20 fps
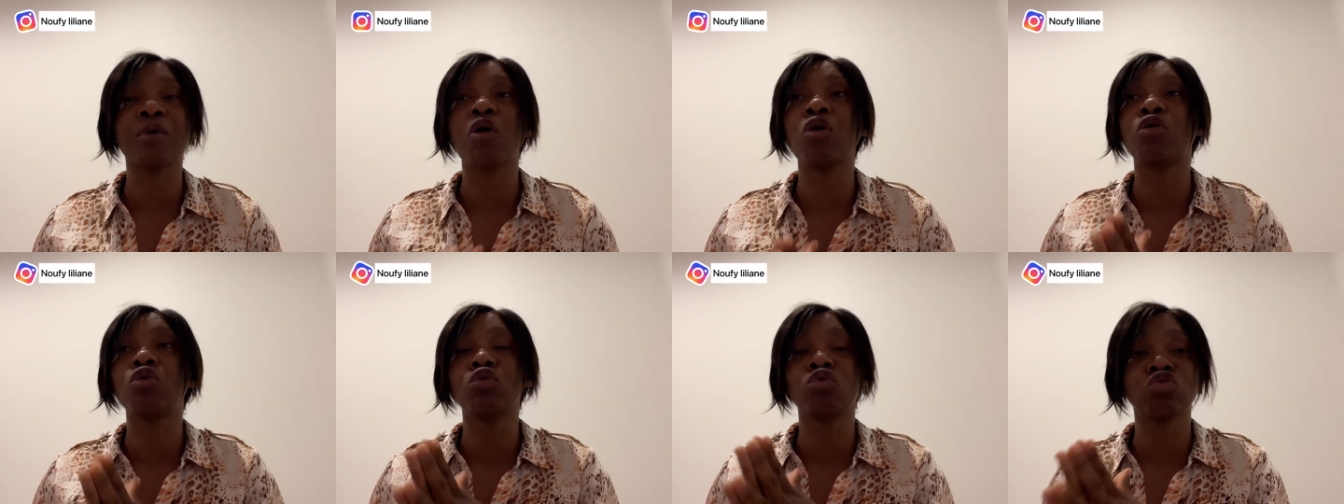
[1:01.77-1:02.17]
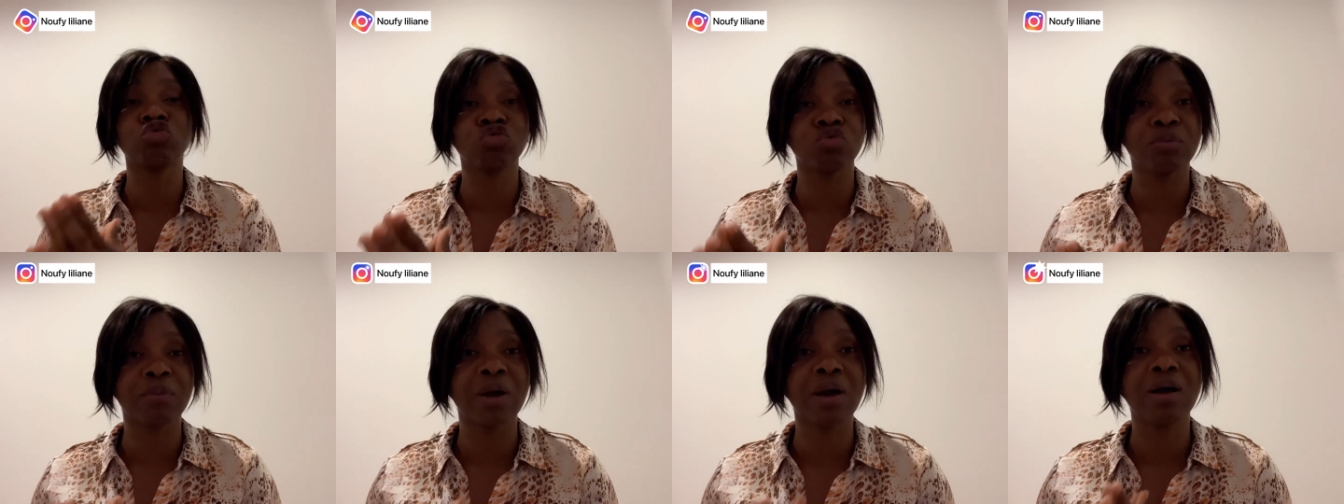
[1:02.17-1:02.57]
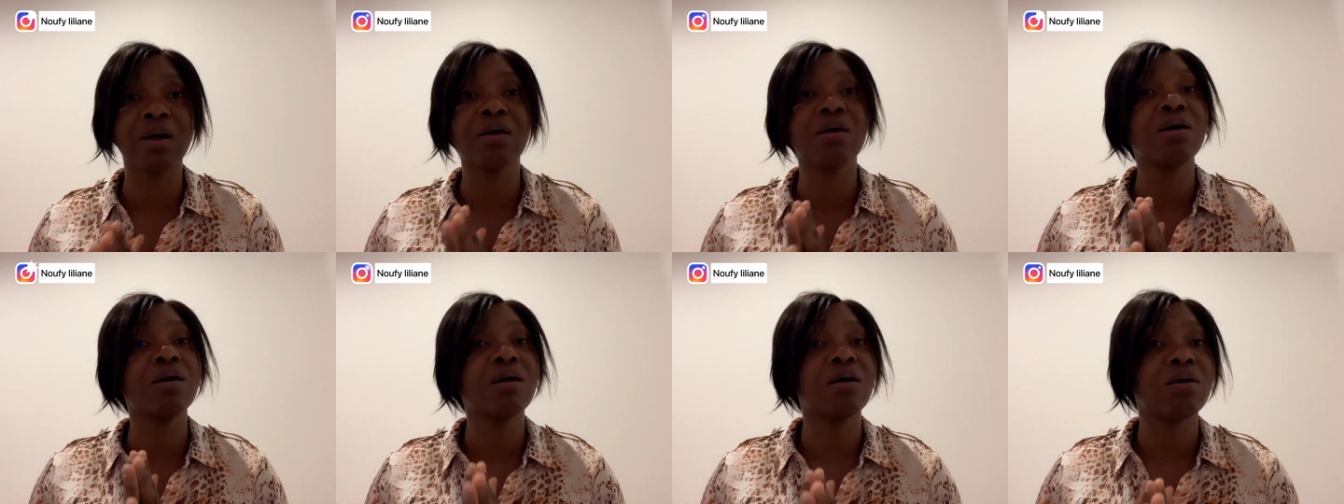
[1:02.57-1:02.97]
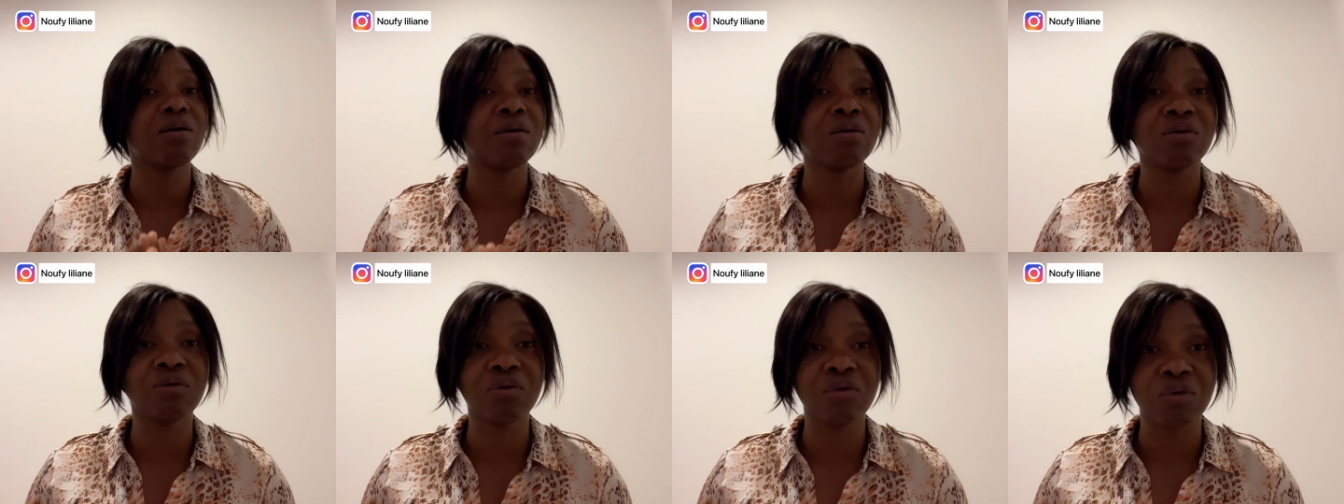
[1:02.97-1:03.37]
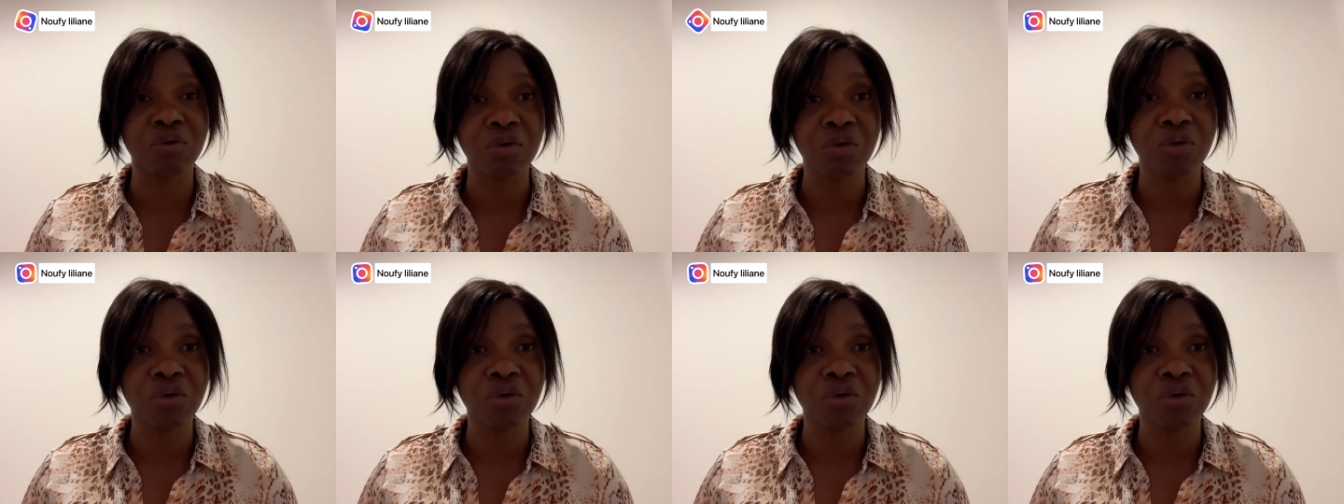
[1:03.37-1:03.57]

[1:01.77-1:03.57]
un logement euh,